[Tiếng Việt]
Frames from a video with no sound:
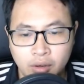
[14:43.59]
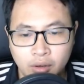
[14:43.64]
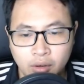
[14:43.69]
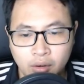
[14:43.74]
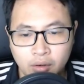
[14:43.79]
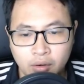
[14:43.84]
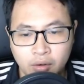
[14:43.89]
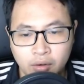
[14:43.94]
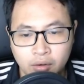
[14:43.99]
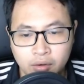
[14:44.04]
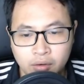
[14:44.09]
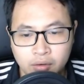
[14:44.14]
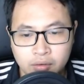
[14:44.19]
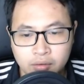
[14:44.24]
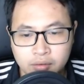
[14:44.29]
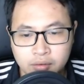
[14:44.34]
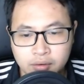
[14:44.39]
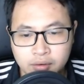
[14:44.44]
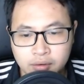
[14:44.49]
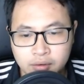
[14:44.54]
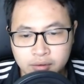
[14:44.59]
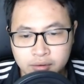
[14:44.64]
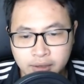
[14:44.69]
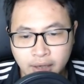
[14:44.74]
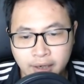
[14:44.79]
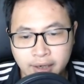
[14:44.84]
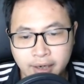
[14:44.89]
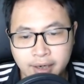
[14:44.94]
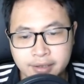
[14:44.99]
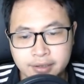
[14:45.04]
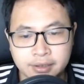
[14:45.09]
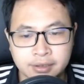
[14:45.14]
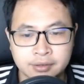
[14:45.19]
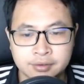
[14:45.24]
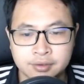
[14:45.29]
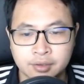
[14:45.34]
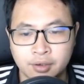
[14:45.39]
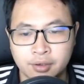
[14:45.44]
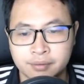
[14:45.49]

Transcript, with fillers: Ồ, ta đây nhớ rồi.